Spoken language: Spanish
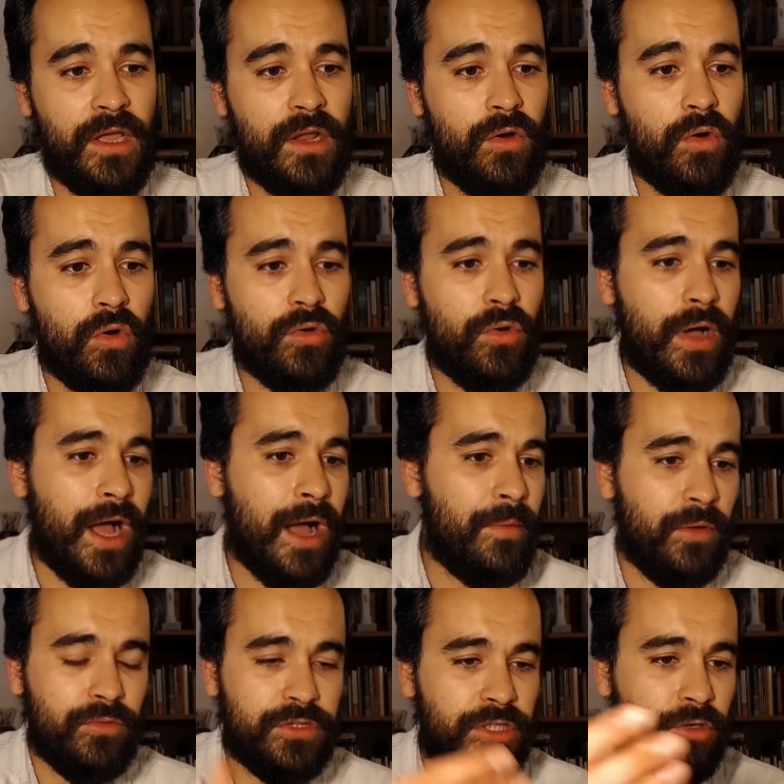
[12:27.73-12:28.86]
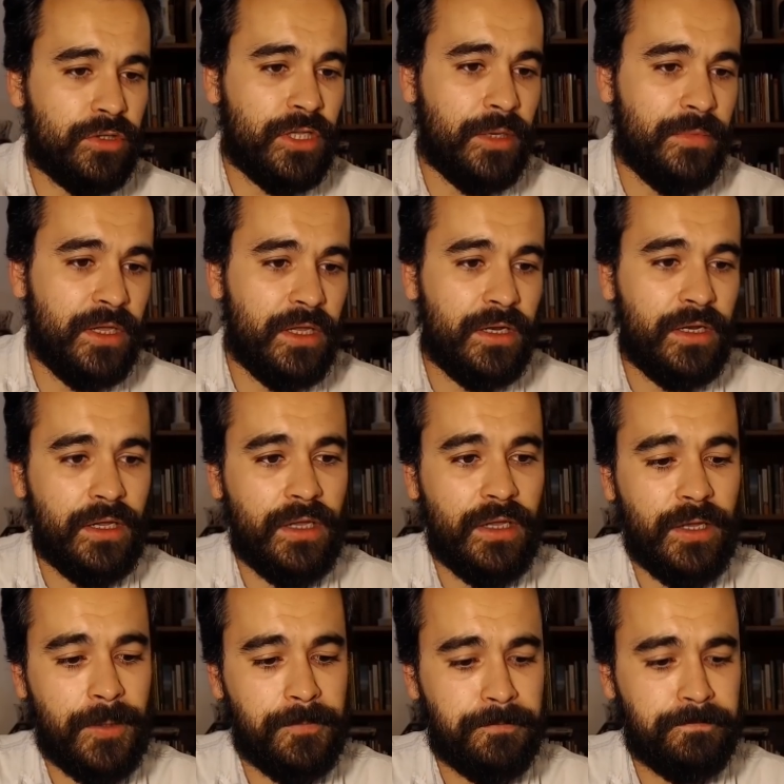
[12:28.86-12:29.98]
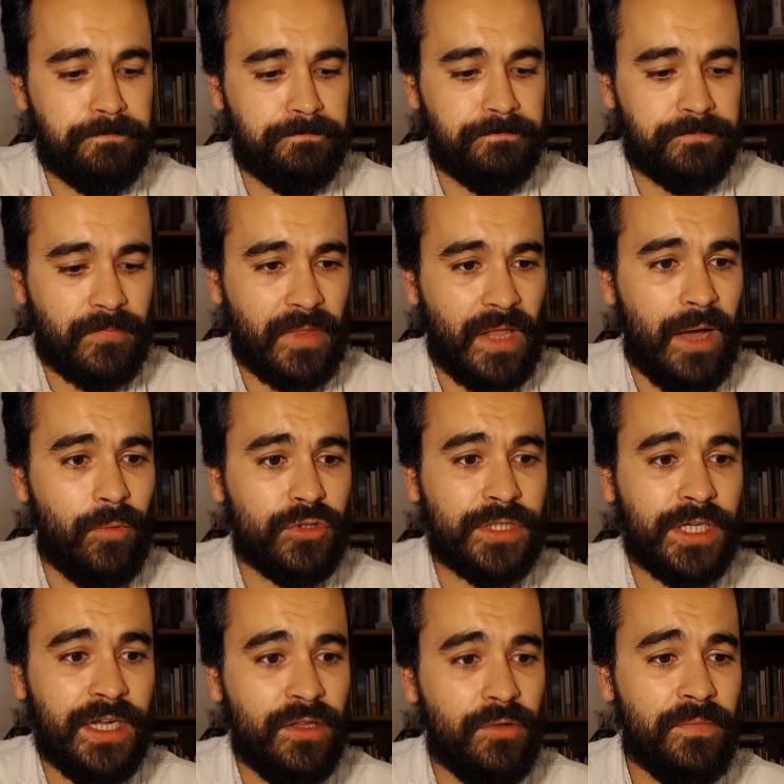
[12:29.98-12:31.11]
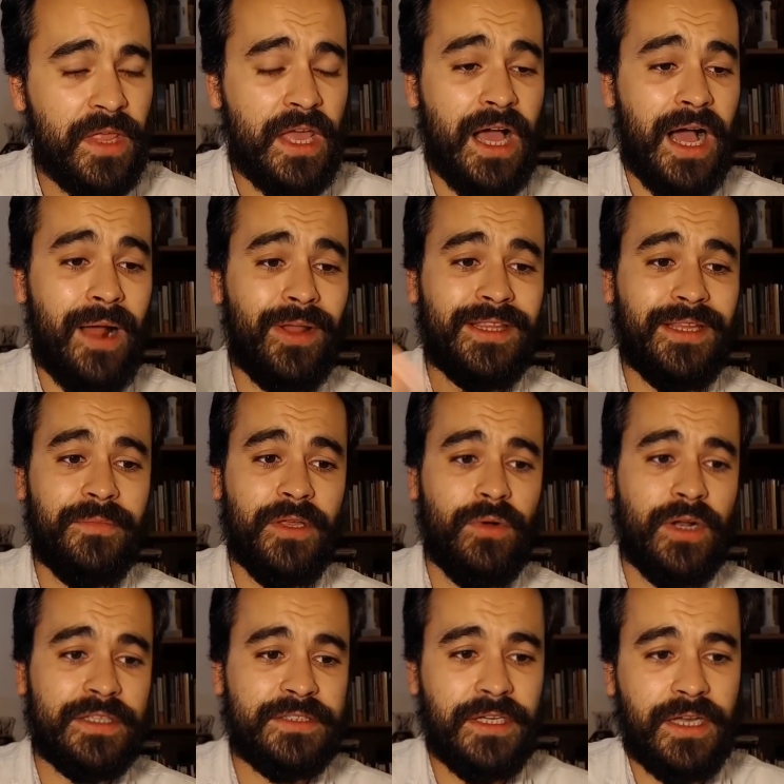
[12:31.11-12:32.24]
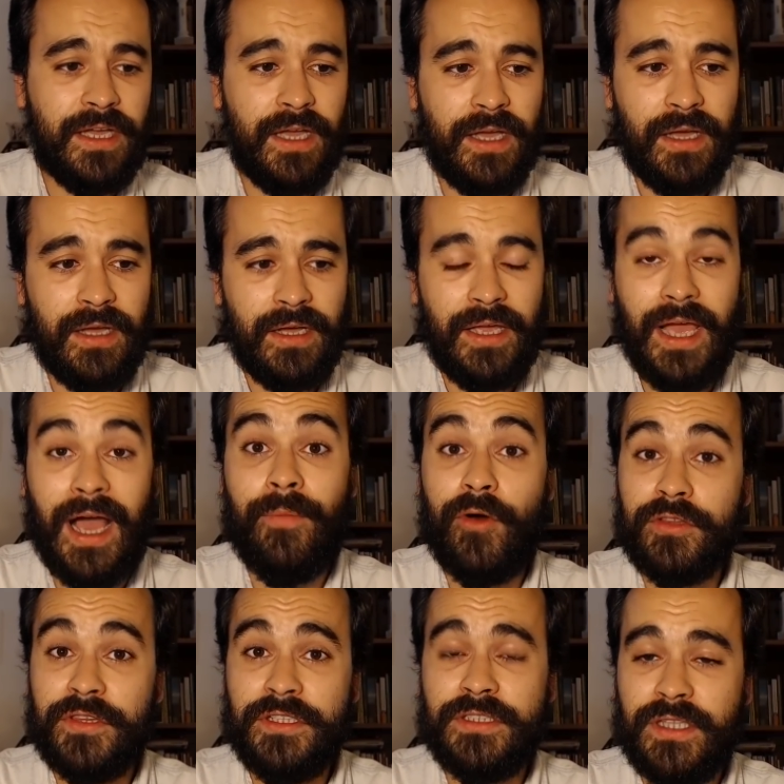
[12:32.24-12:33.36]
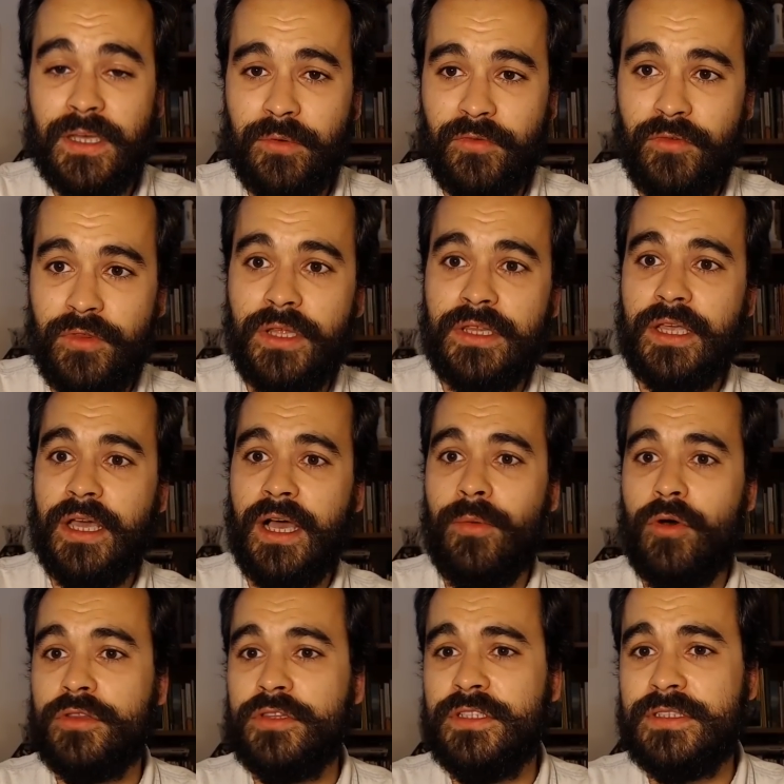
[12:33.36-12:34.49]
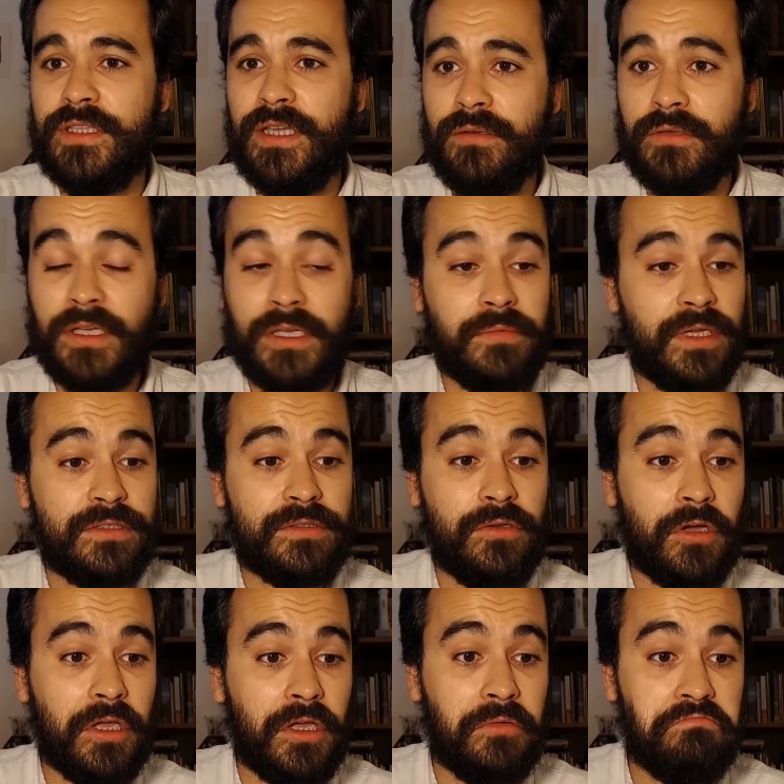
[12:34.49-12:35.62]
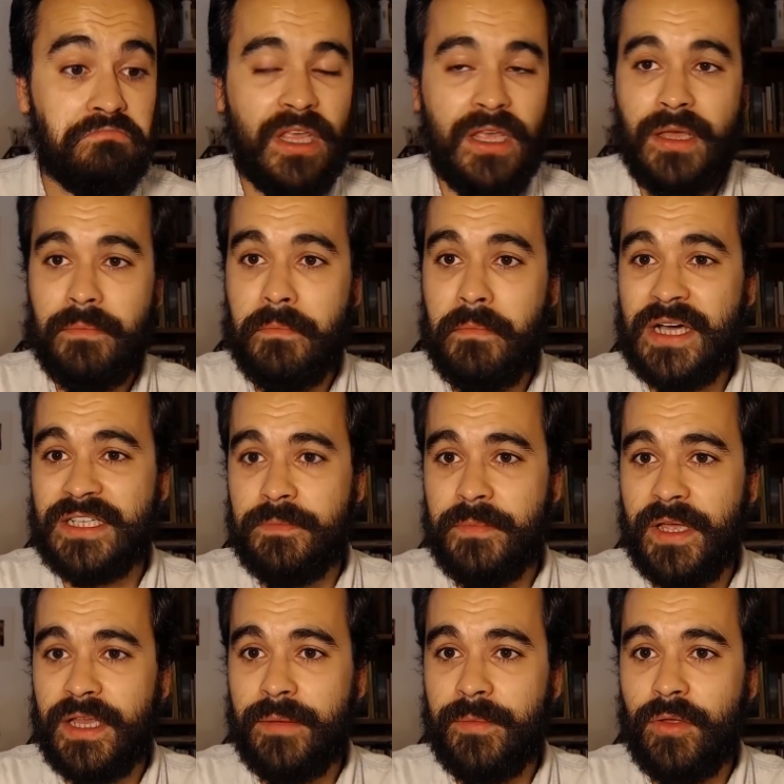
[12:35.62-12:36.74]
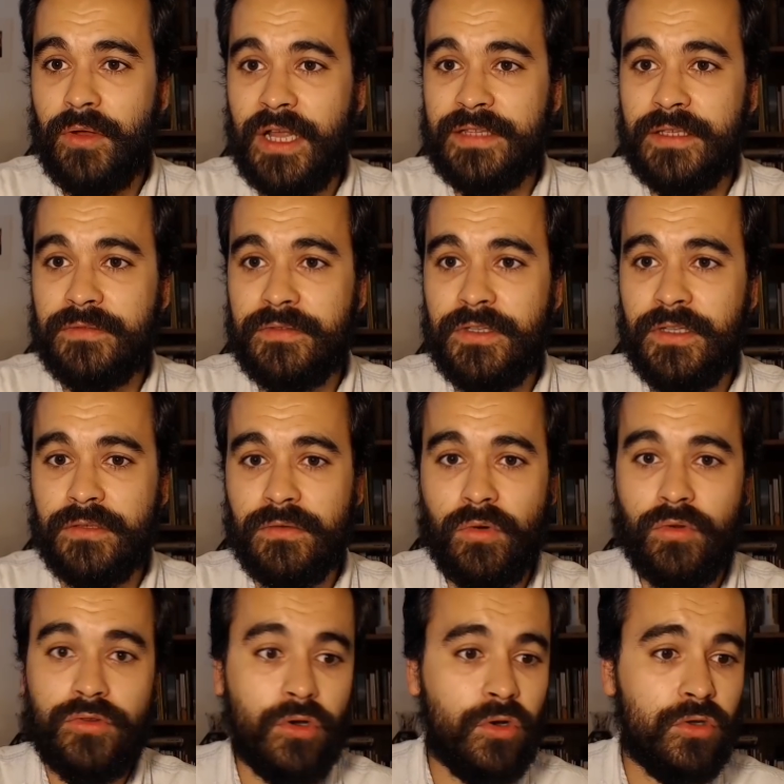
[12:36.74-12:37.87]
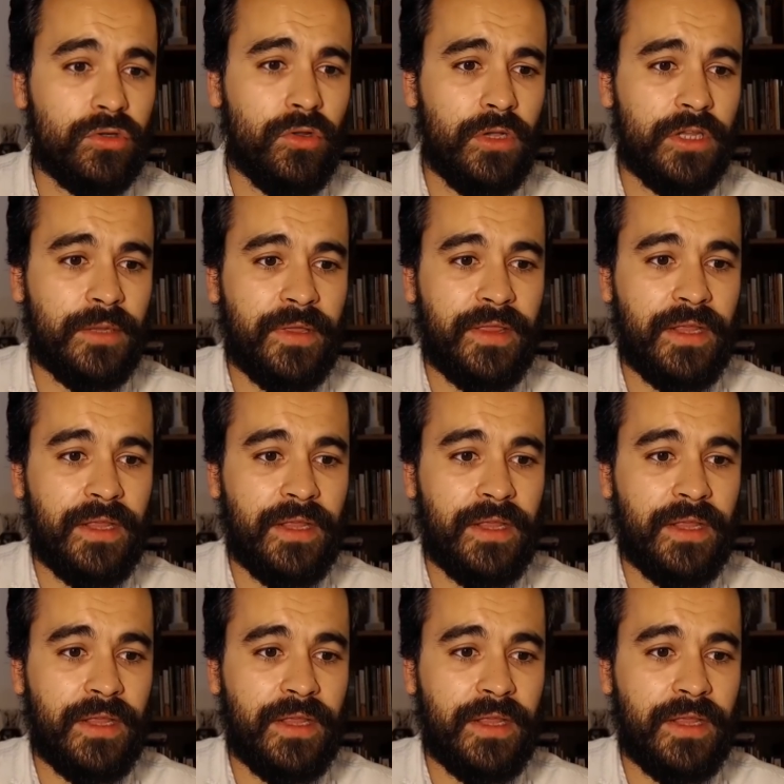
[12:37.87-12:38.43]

Luego habla un chico también em, abusado, habla también una chica eh, abortista, profundamente abortista, que es lo que más me ha llamado la atención, junto con todo el tema